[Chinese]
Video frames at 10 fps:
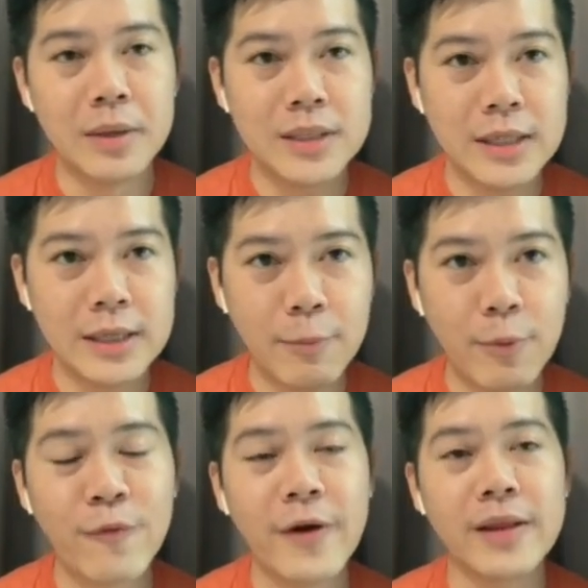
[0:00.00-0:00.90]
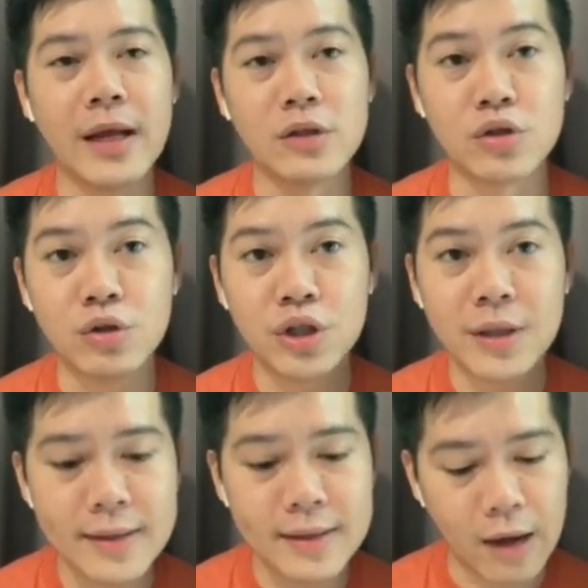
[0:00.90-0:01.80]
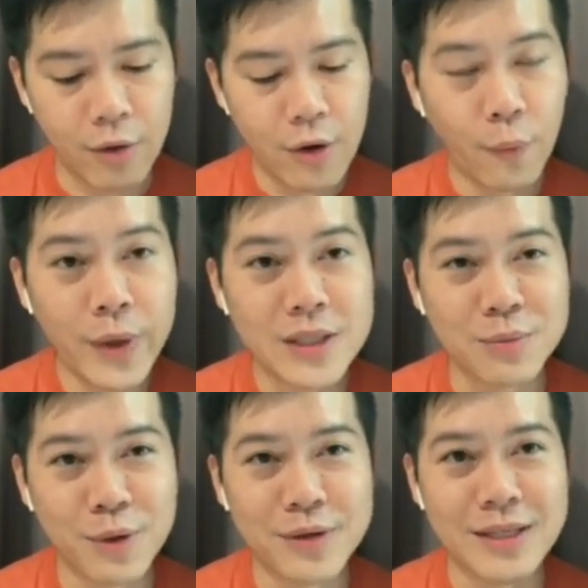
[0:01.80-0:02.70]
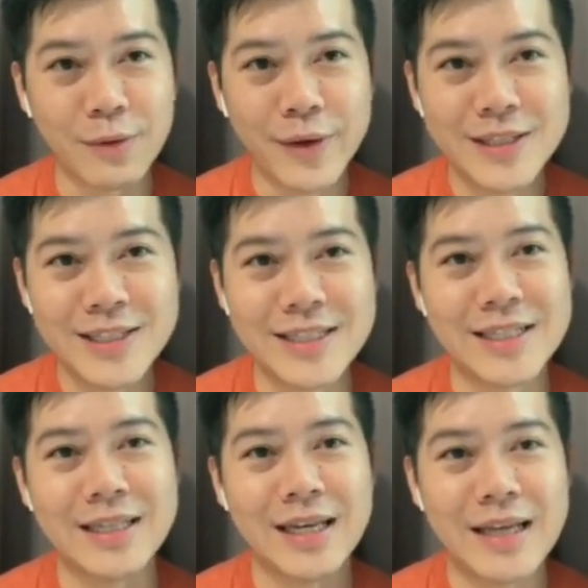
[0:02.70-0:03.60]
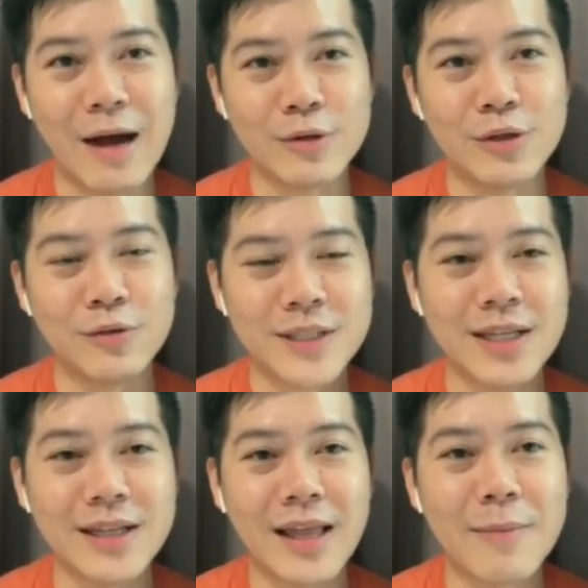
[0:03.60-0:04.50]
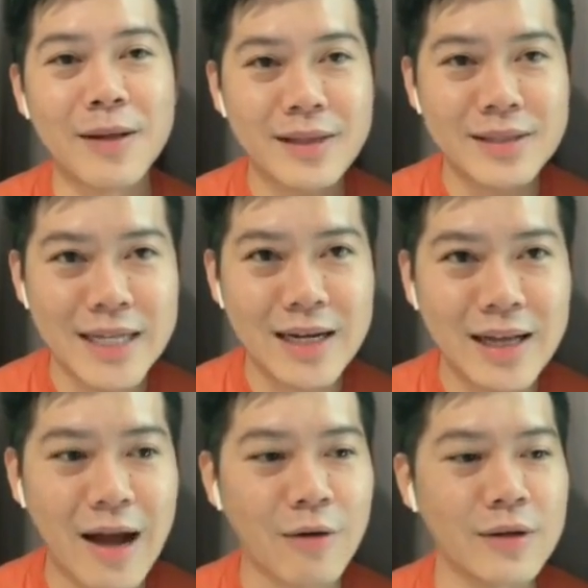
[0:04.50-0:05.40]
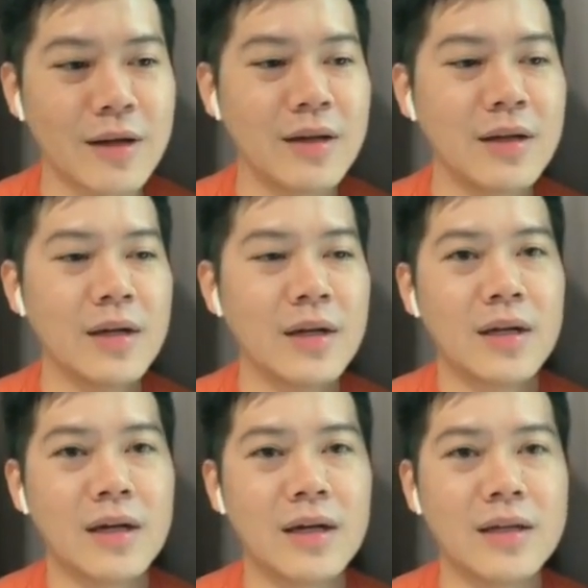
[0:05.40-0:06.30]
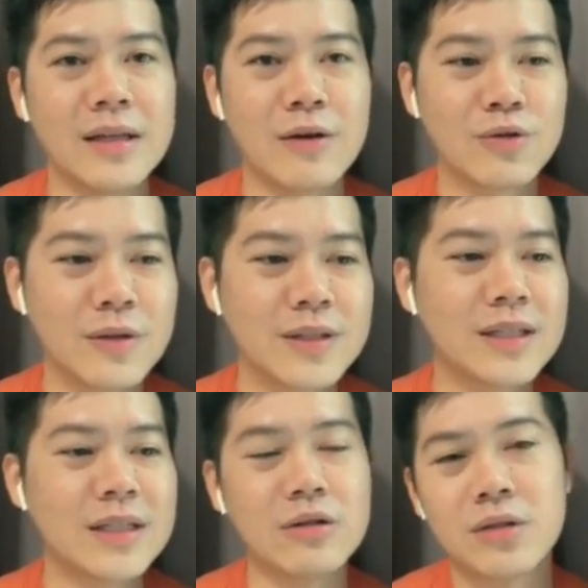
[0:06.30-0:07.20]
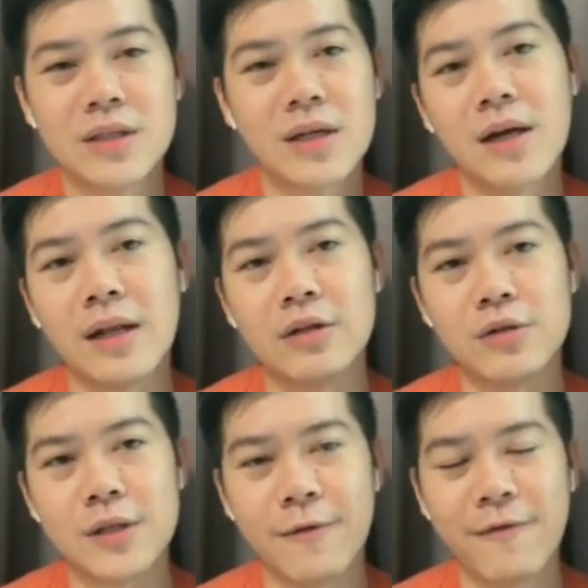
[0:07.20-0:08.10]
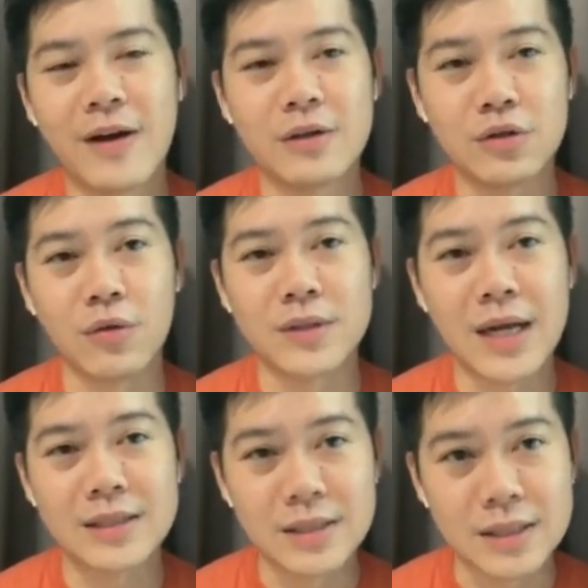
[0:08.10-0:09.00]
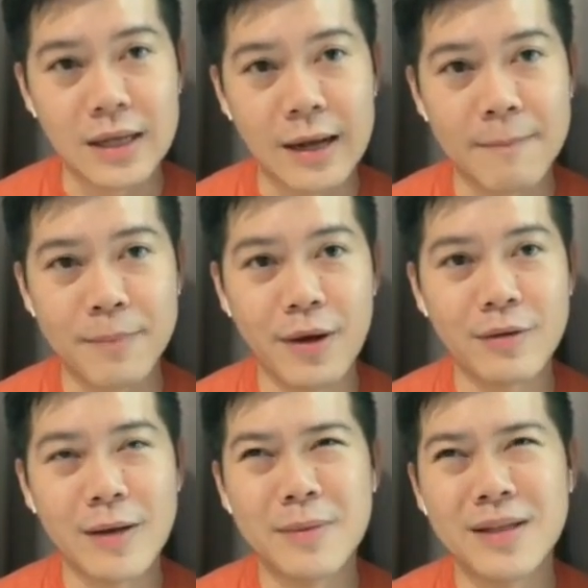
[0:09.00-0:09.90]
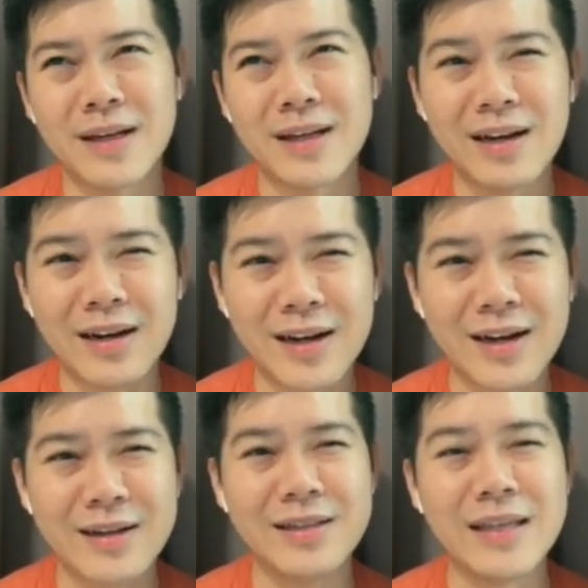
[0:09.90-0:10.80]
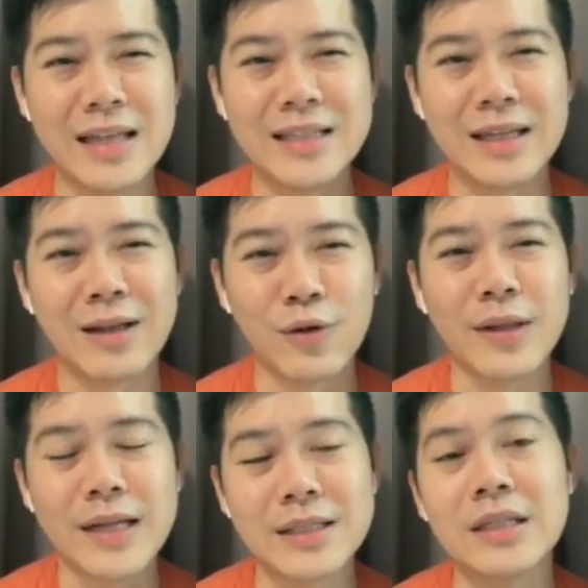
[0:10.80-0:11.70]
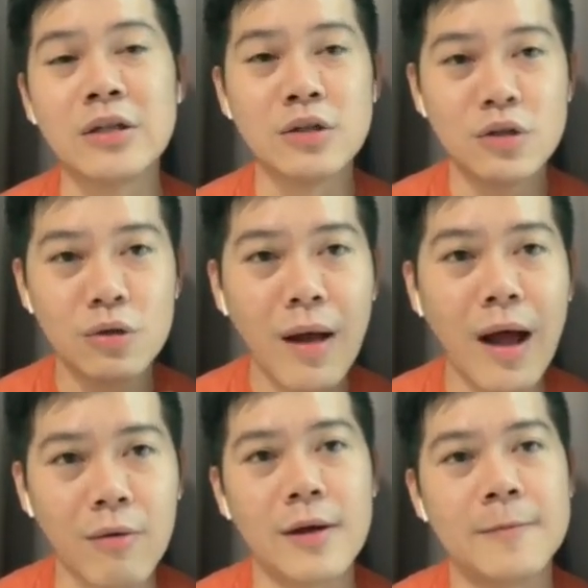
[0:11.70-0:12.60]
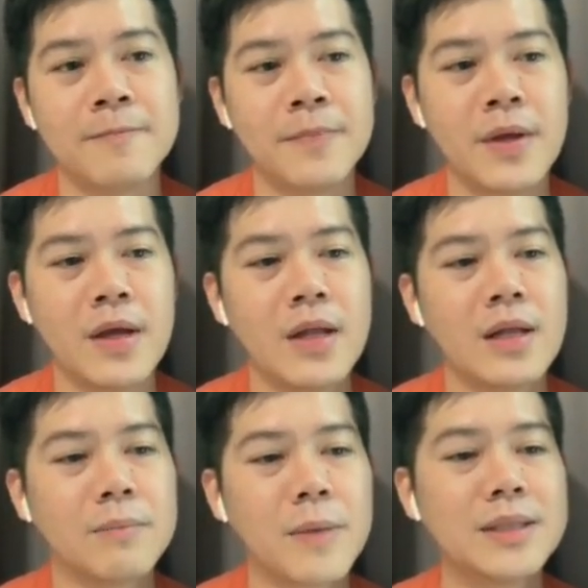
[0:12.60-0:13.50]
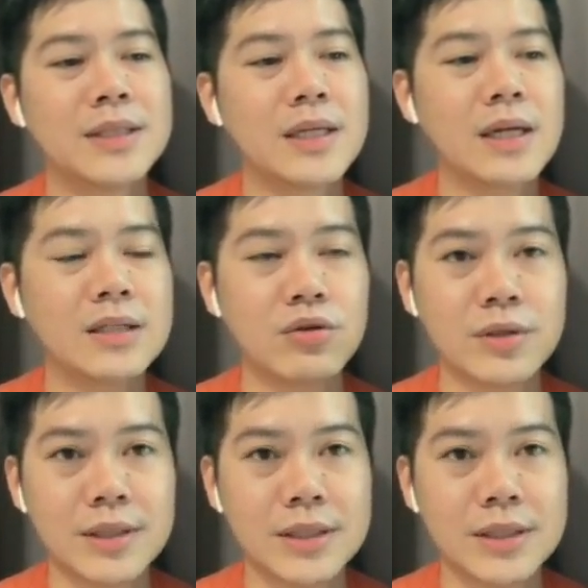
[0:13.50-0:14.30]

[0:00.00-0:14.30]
那么这一个部分呢，你就去探讨为什么你为自己的要求设的那么这样高呢？呃，你要做的事情就是可能就是放松下自己了，不要那么的苛刻、严谨的对待自己就好了。那这一个就